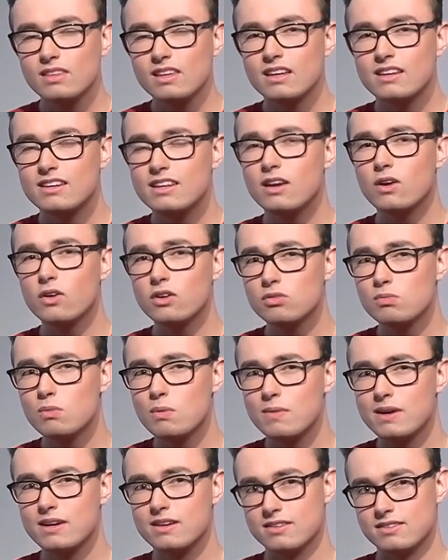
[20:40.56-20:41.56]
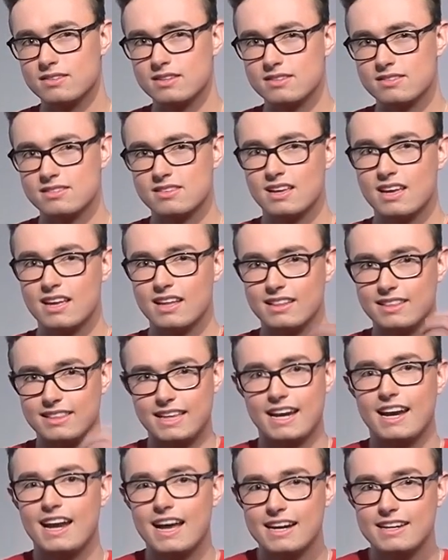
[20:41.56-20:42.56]
die Glücksmomente sind's,
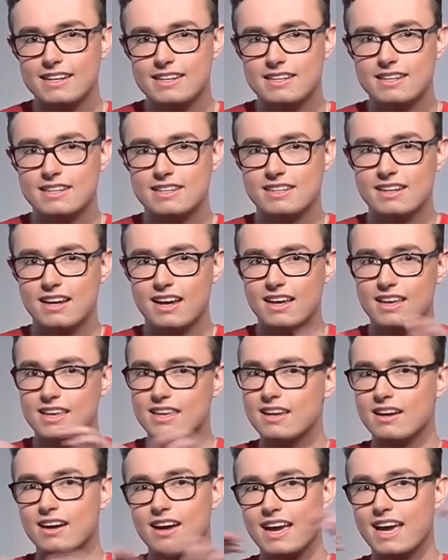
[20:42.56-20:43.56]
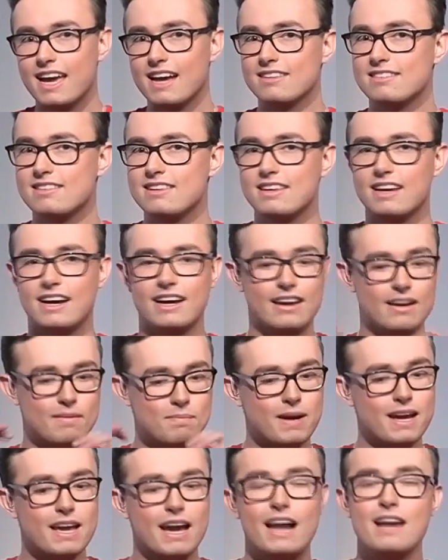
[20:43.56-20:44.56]
dann lade ich dich hier herzlich ein
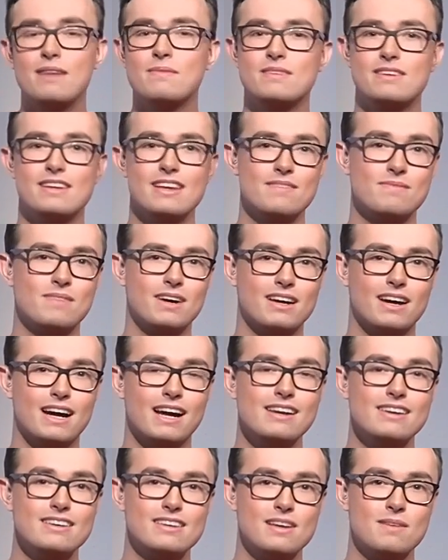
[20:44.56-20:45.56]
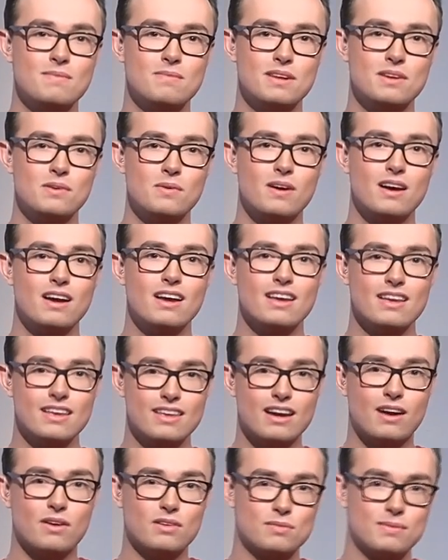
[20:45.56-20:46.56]
bei allem Thema, allen Themen, die du
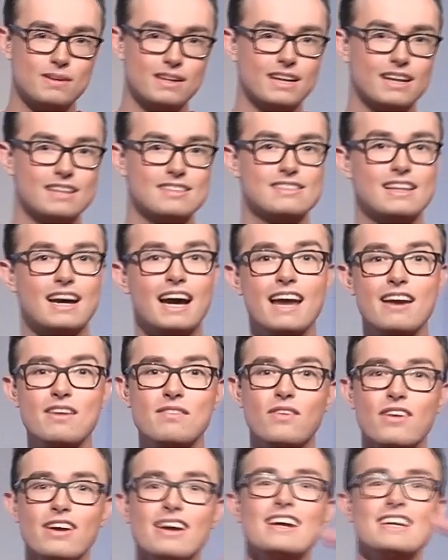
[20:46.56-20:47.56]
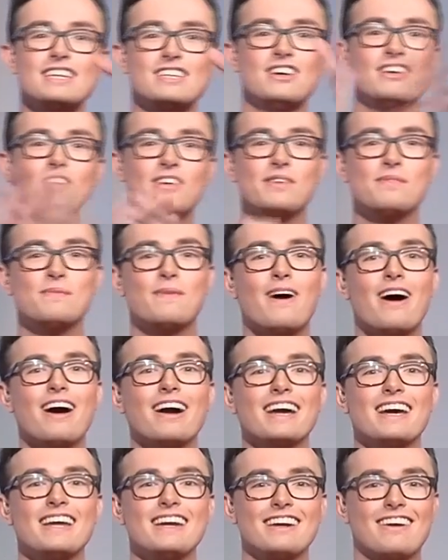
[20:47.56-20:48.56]
hier auswählen kannst. Einen wunderschönen guten
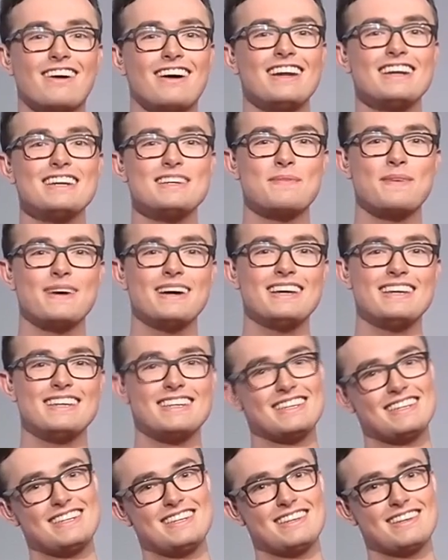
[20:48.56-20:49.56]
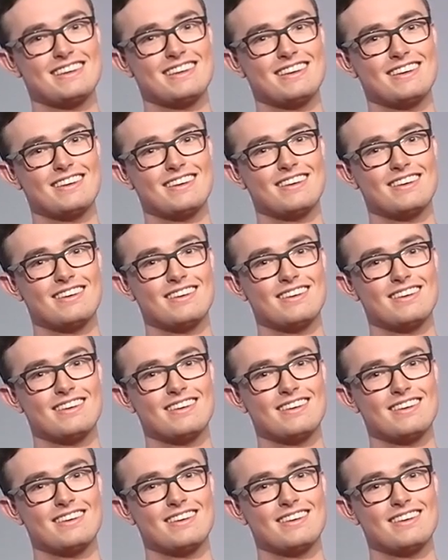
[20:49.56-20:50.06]
Morgen. Colin spricht. Sabine